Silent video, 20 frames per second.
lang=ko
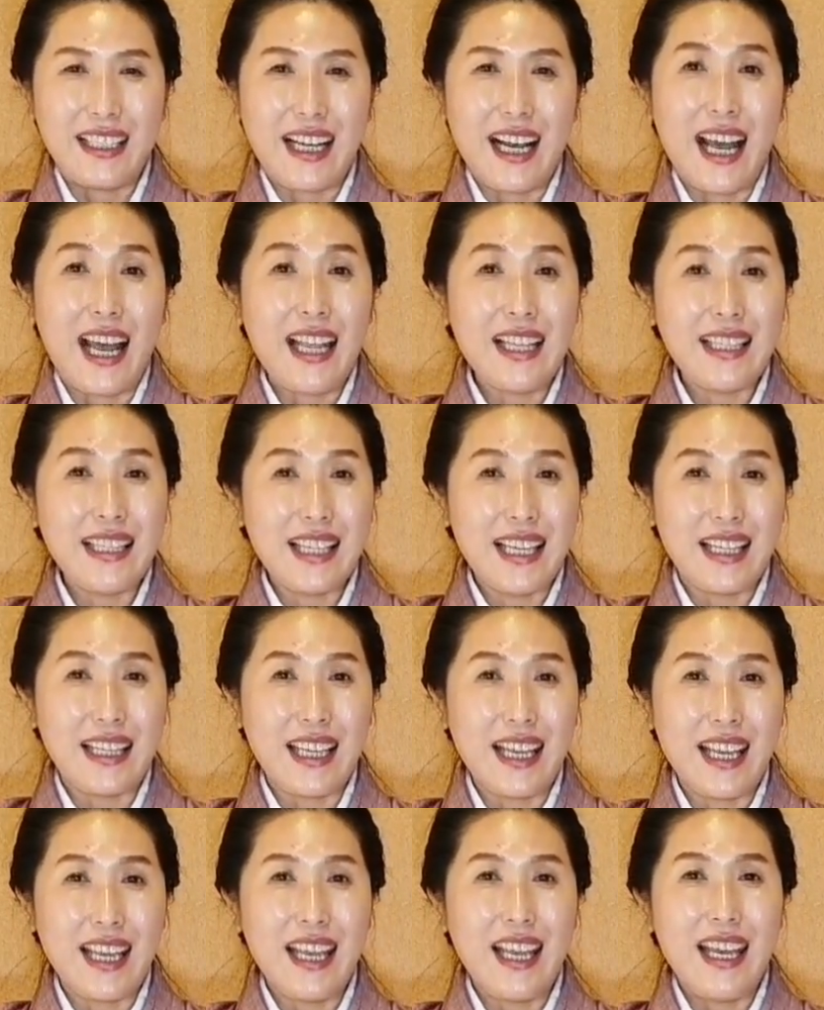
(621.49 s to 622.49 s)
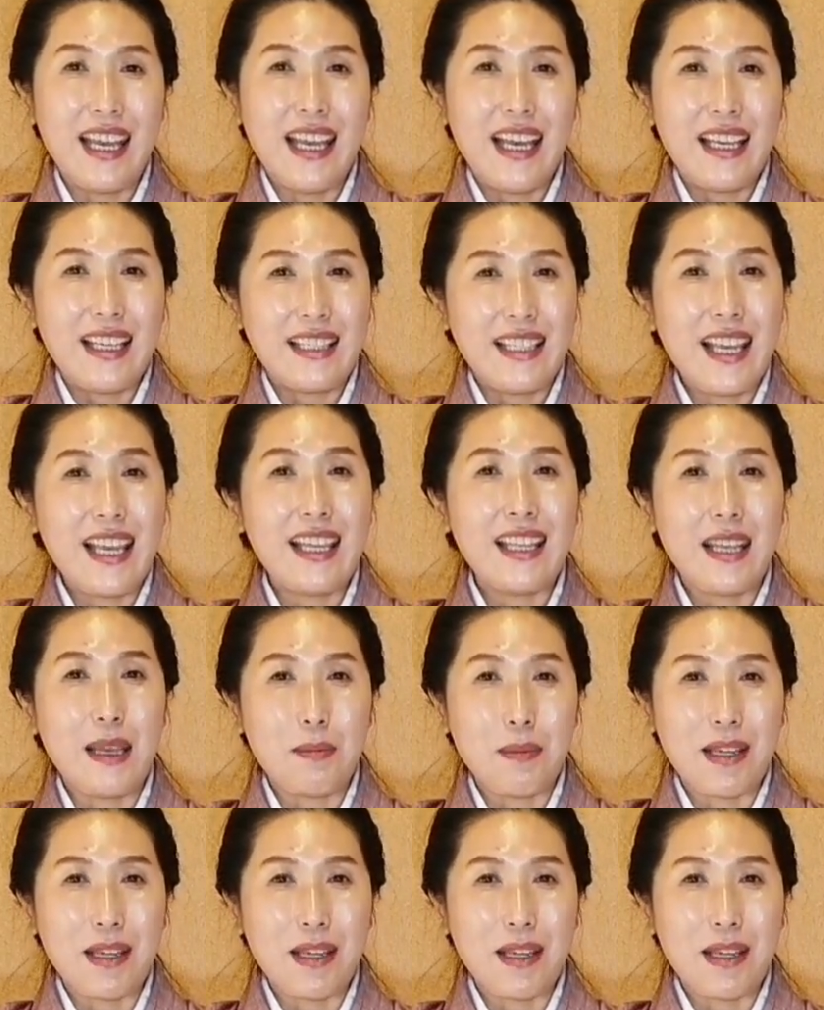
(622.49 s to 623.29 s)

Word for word: 그러니까 한 잔에 세,